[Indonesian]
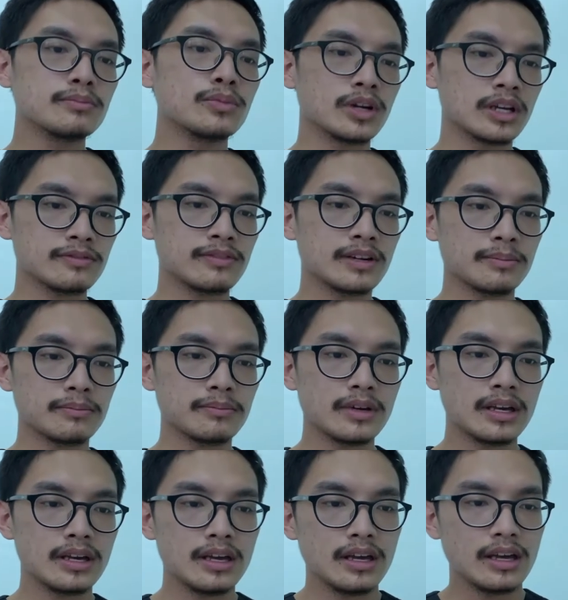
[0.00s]
buried flap.
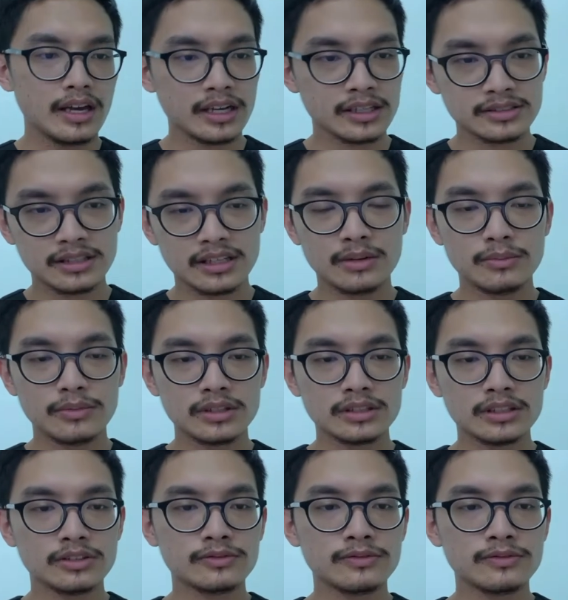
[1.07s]
External monitor